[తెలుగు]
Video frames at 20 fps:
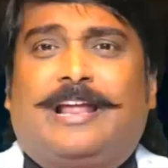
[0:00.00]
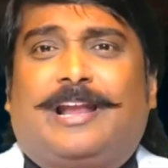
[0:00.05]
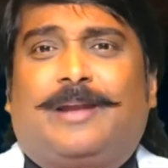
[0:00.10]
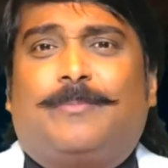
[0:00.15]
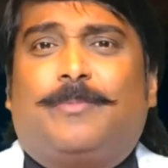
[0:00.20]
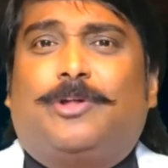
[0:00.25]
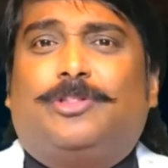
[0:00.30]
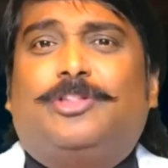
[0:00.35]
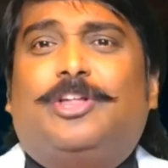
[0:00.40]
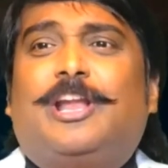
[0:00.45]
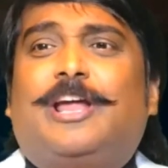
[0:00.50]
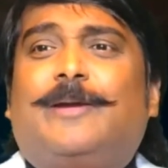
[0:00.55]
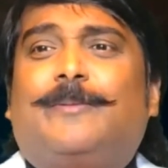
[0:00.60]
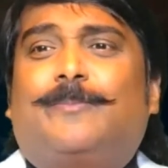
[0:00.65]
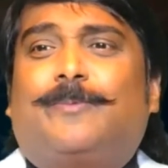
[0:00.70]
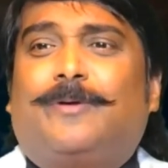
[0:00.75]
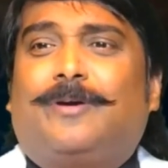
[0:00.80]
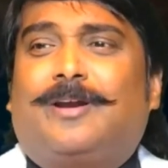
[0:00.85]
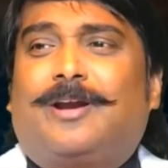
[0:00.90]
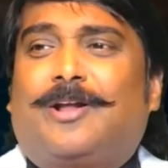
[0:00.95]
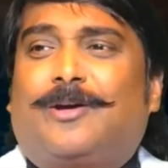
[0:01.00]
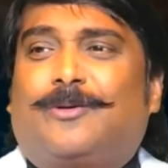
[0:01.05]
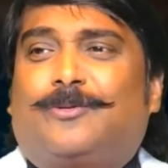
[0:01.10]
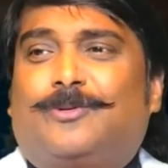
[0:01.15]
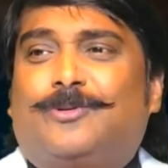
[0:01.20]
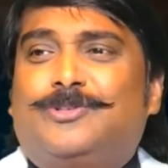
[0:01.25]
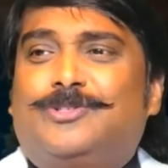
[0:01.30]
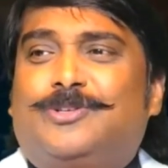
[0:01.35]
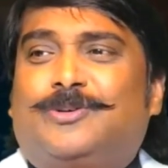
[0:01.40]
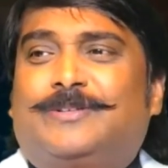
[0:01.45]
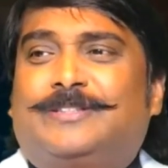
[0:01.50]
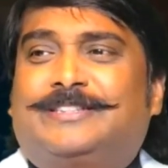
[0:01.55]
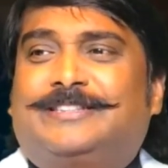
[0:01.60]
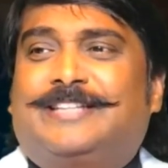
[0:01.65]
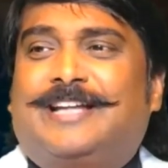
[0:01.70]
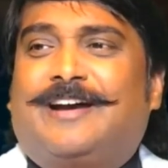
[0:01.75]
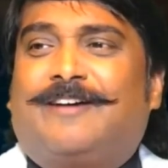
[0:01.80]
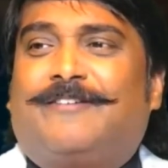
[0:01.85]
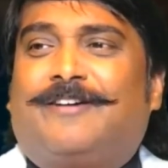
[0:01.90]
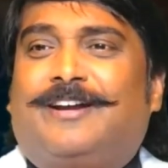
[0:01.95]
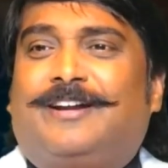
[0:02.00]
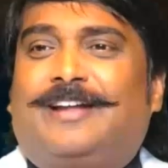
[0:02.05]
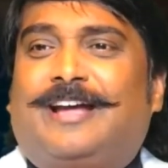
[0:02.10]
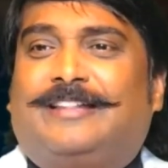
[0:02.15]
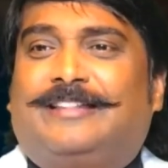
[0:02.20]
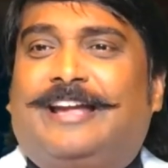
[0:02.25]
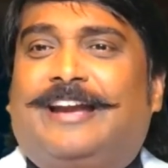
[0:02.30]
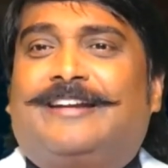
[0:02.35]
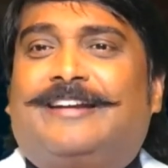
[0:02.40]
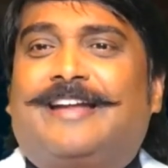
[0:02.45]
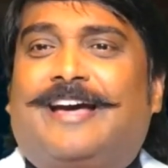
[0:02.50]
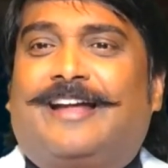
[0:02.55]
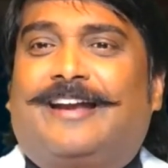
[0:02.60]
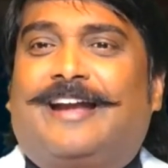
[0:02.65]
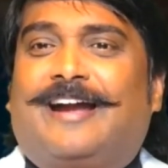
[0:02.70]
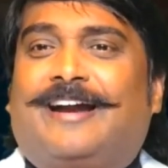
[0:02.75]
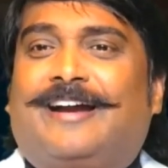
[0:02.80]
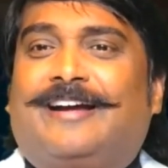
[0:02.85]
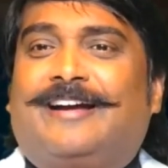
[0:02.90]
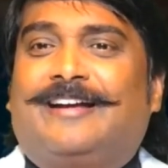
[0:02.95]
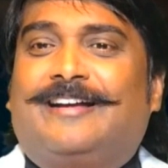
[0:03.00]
నెల మందులు అయిపోయారా నాకు కొంచెం ఇస్తావా అంటే అదేంటి నాన్న